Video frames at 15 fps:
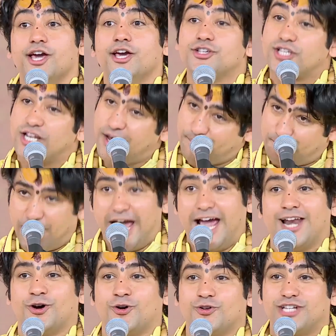इसलिए
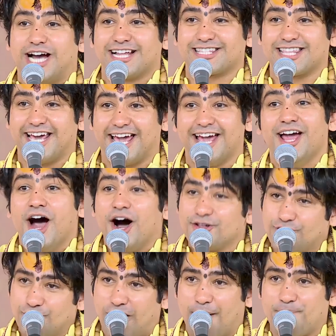फैल हो जाते हैं और
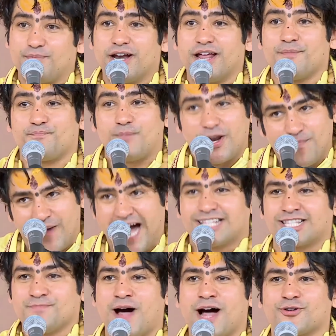जो अपने
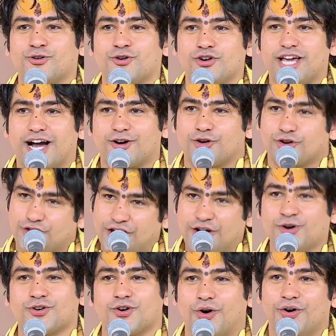परमात्मा को या
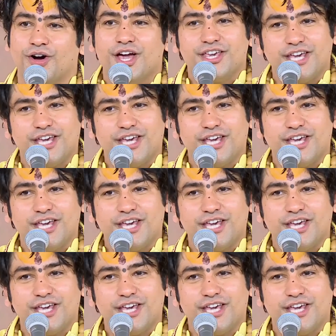गुरुदेव को